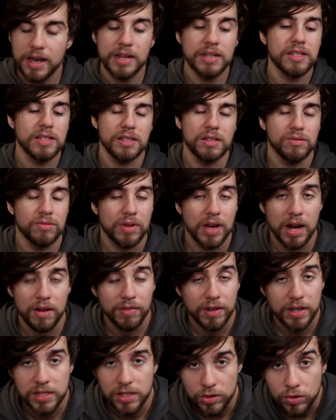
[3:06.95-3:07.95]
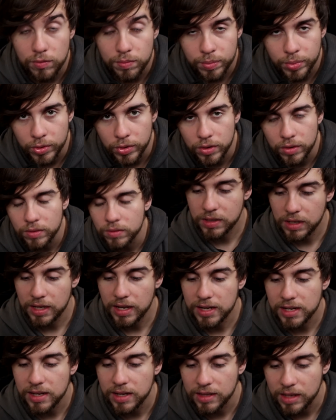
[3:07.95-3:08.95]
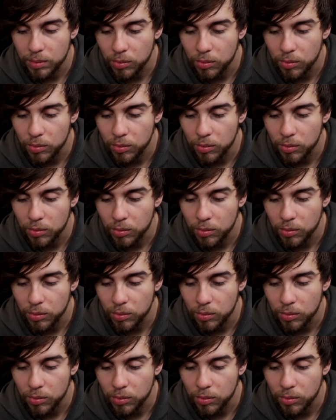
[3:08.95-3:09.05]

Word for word: é assim, o cara fica sem o porco, sem a